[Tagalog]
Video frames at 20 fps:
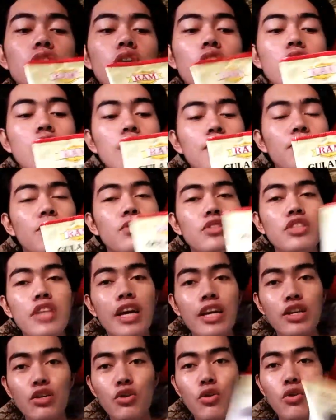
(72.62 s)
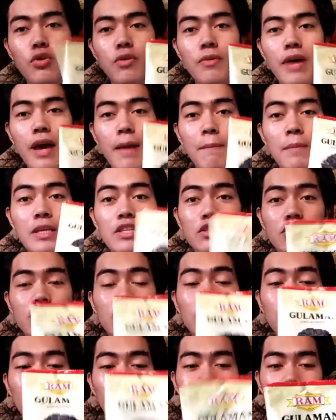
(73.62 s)
So, ito po siya yung uh, ah,
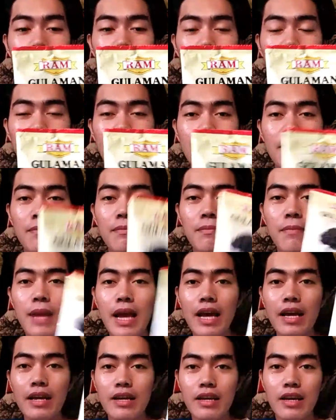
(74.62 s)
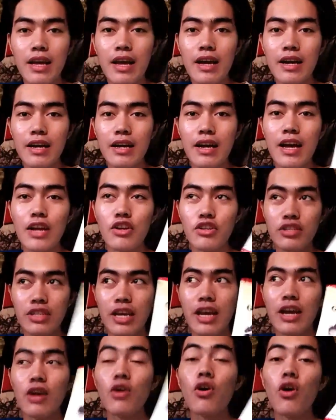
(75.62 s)
Mr. Gulaman. Black ang ano
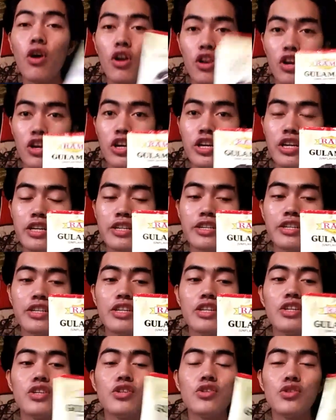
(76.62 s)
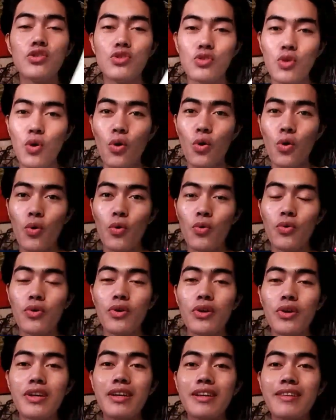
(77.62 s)
niya, color. So,
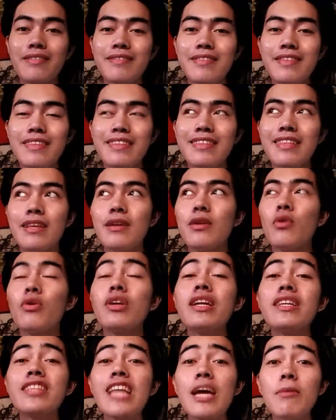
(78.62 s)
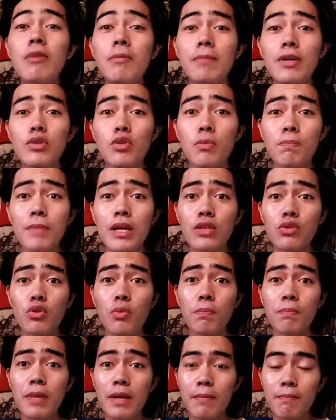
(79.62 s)
huwag na tayo
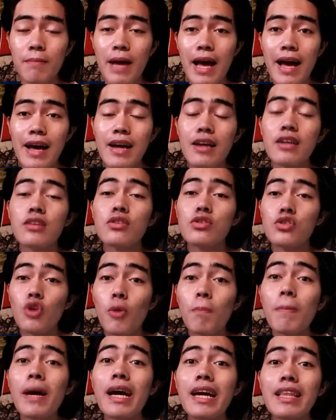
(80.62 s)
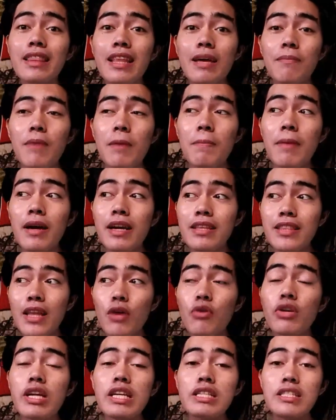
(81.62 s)
mapatumpik-tumpik pa. So, pakita,
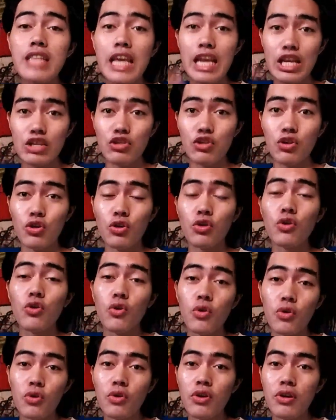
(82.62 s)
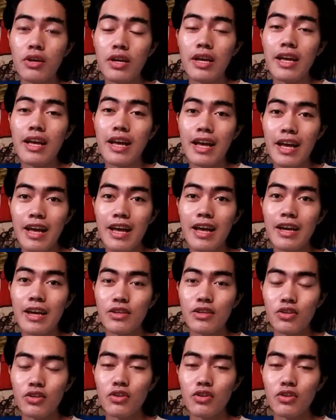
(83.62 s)
papakita ko na sa inyo kung uh,